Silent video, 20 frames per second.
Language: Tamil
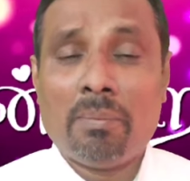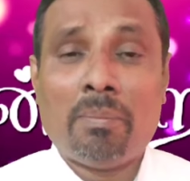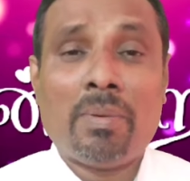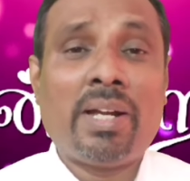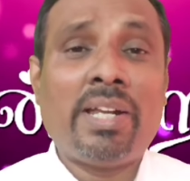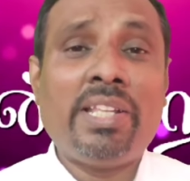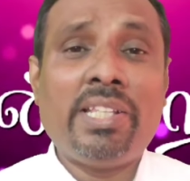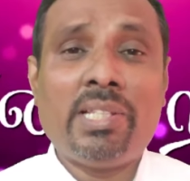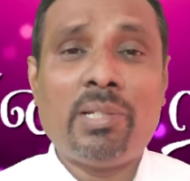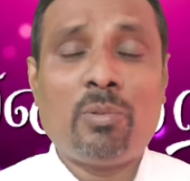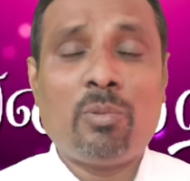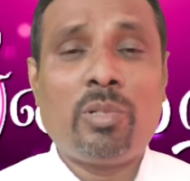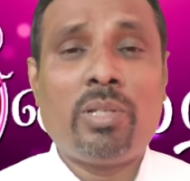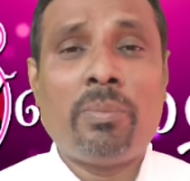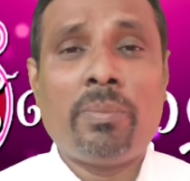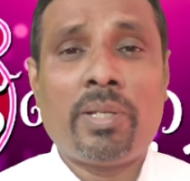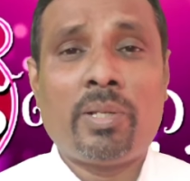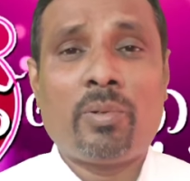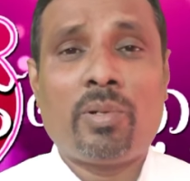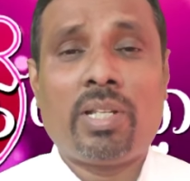மனித
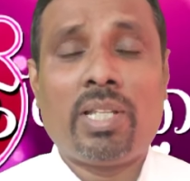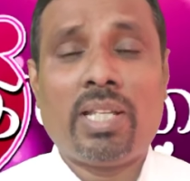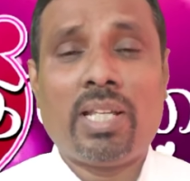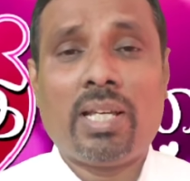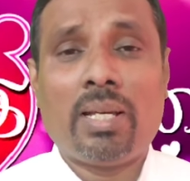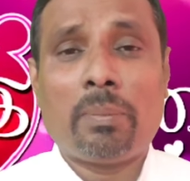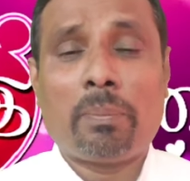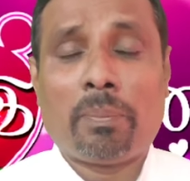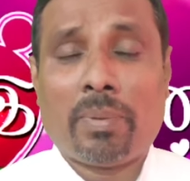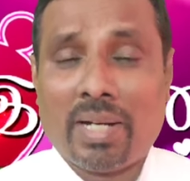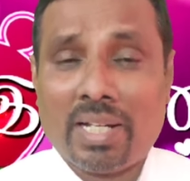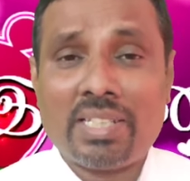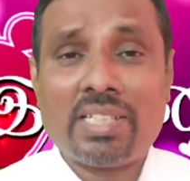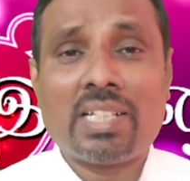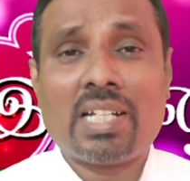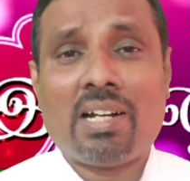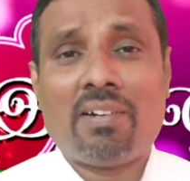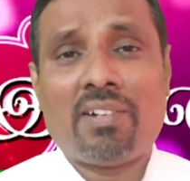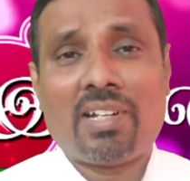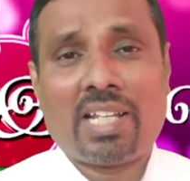உரிமையினுடைய
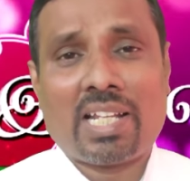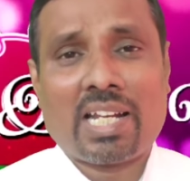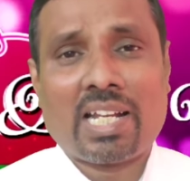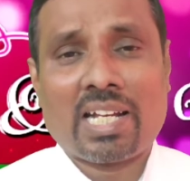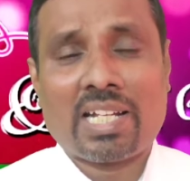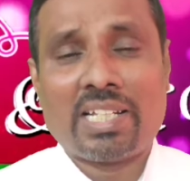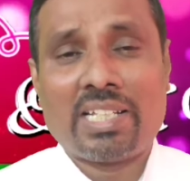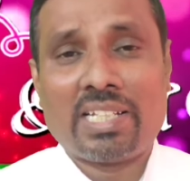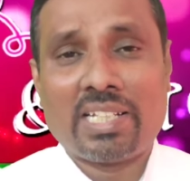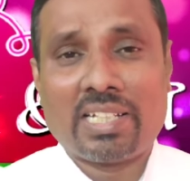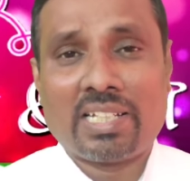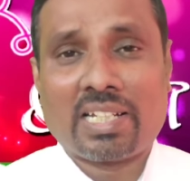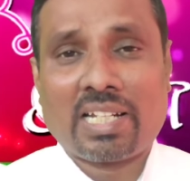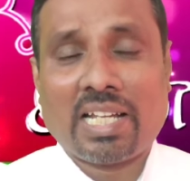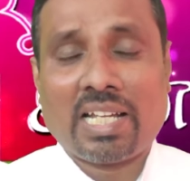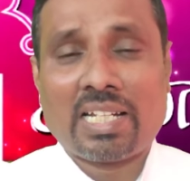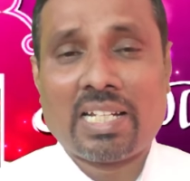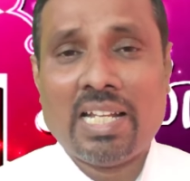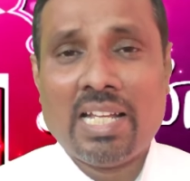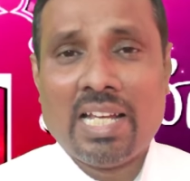பாதுகாவலராக
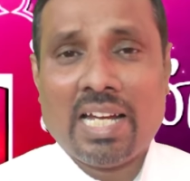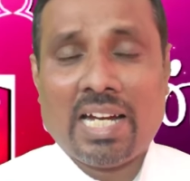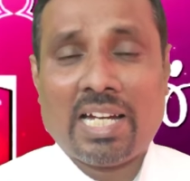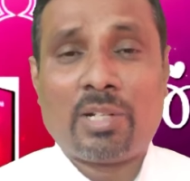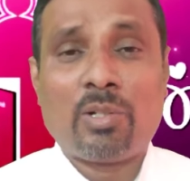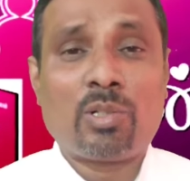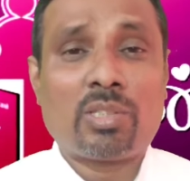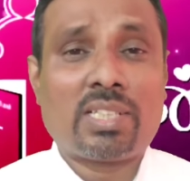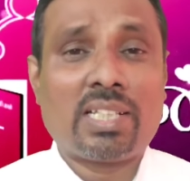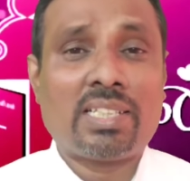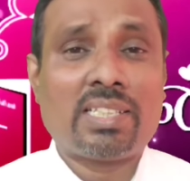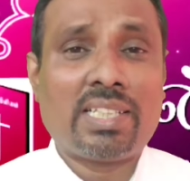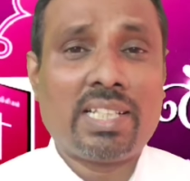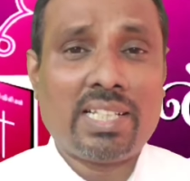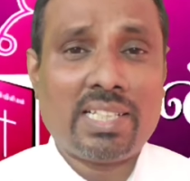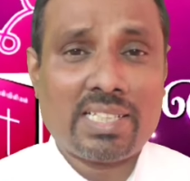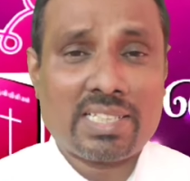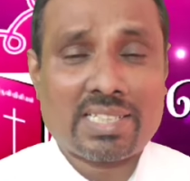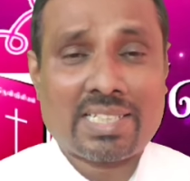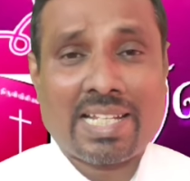இருக்கிறார் அருட்தந்தை
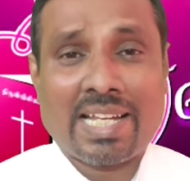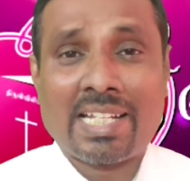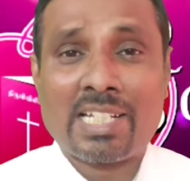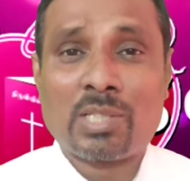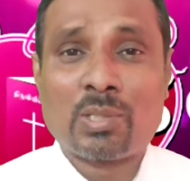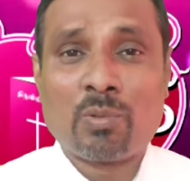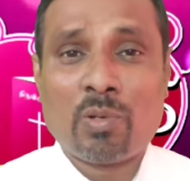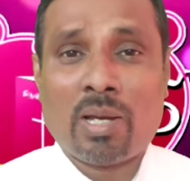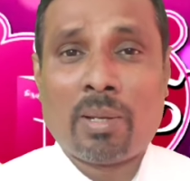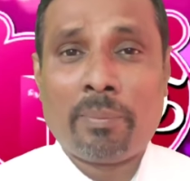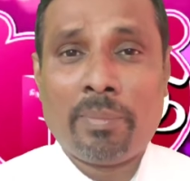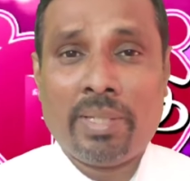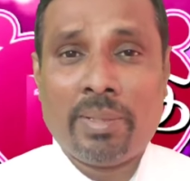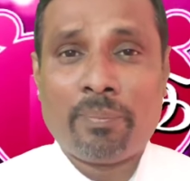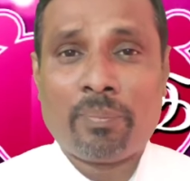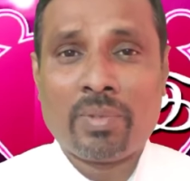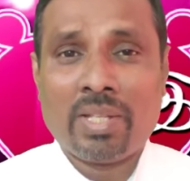ஸ்டான் சுவாமி